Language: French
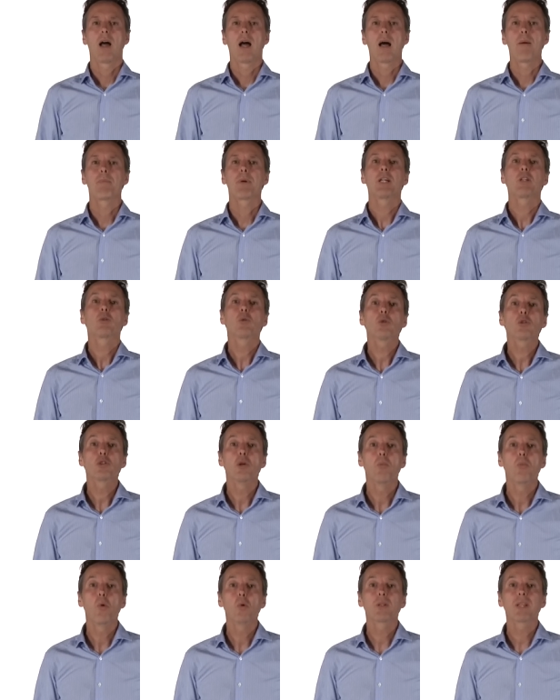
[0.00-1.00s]
Après tout ce
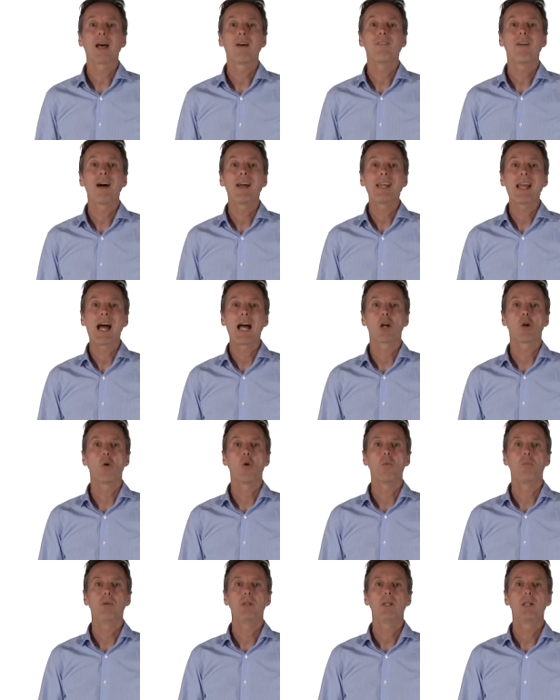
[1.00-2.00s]
beau travail
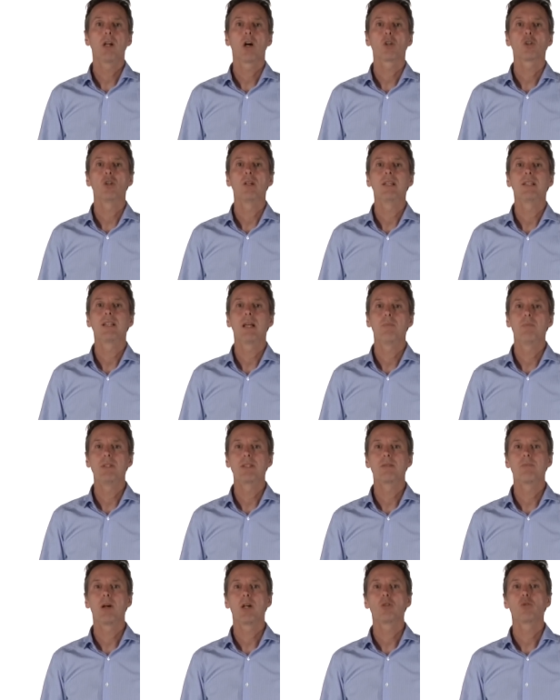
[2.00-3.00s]
accompli lors de
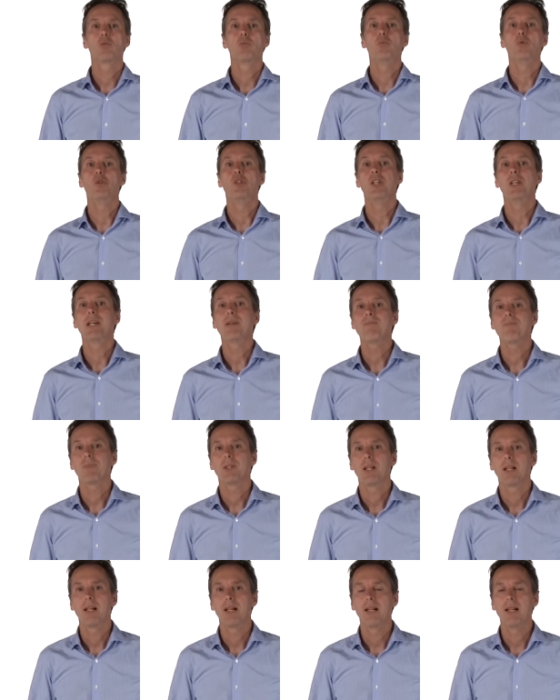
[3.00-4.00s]
l'établissement du budget,
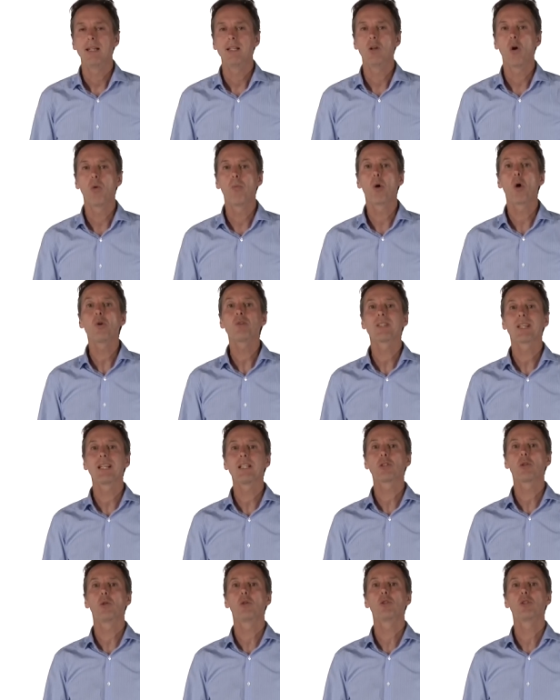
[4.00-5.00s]
les nombreuses
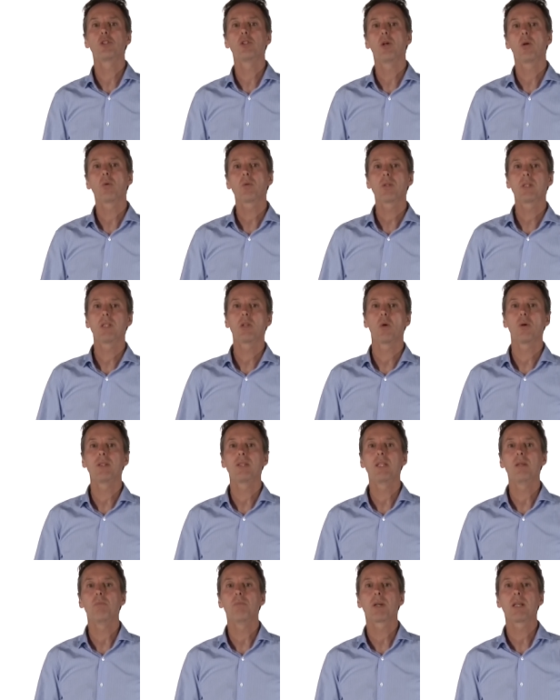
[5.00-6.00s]
résolutions qui ont
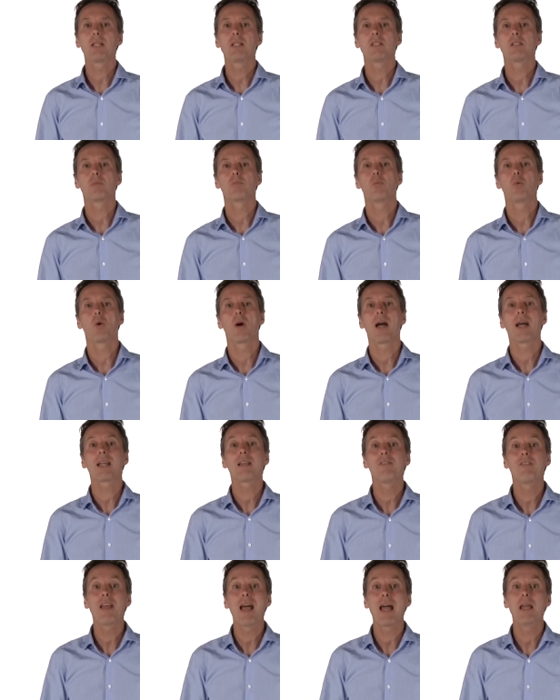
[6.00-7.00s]
été prises pour
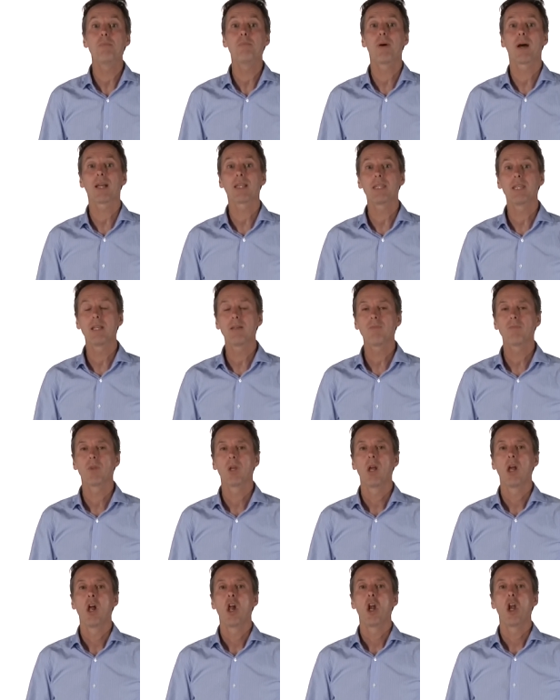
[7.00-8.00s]
arriver à épargner,
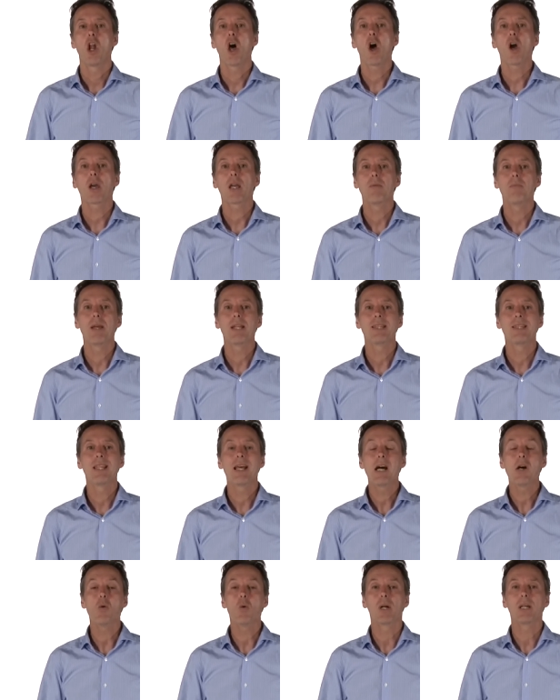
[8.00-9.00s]
l'heure est
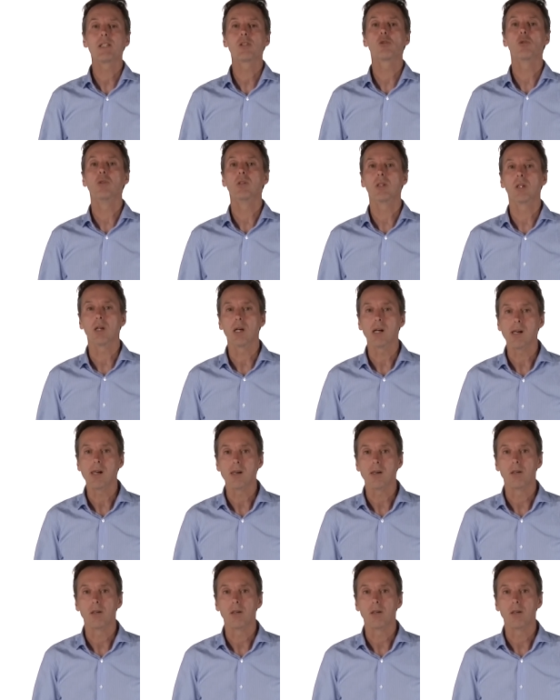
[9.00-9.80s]
maintenant au résultat.